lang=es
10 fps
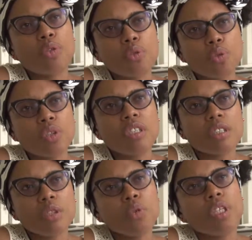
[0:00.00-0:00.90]
los usos de
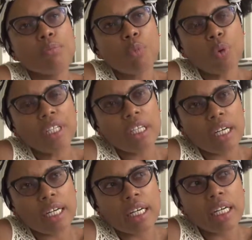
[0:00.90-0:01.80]
escritura muy,
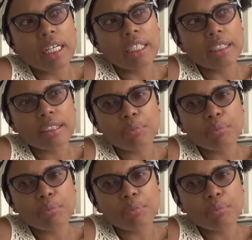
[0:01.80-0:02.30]
ah,